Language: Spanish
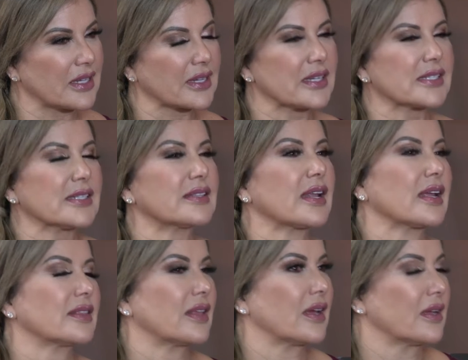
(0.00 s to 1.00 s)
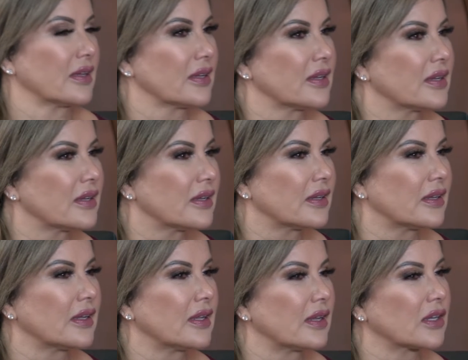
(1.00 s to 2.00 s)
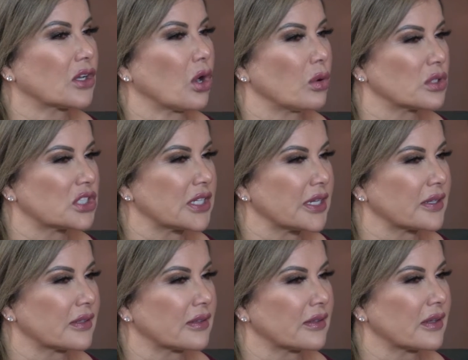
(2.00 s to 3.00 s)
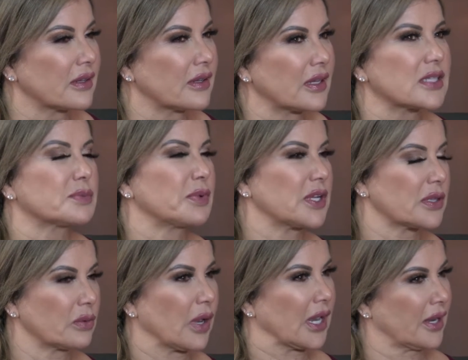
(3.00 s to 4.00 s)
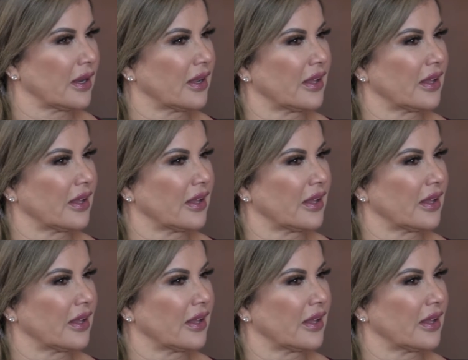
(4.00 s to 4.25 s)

¿De qué se trata el coaching espiritual?